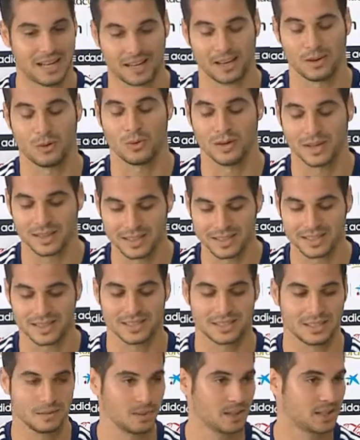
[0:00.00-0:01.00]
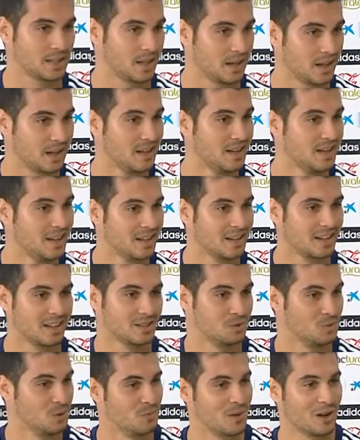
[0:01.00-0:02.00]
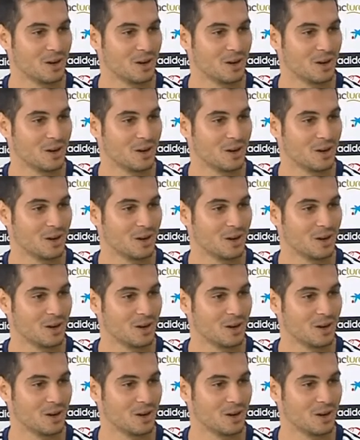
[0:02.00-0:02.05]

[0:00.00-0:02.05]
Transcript: recuerdes, que sepas que, es eres muy